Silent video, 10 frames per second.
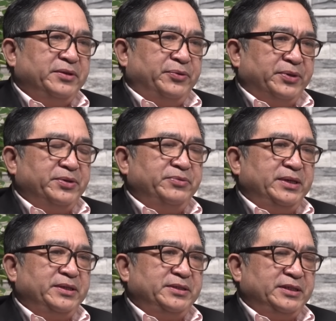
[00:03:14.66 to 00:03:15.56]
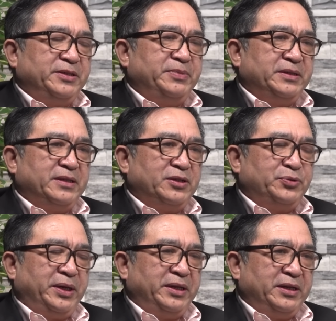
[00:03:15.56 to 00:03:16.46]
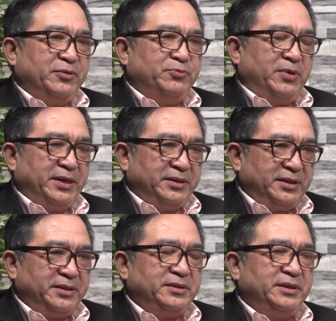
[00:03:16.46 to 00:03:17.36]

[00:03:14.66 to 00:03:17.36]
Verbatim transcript: 我认为习近平的权力的稳定，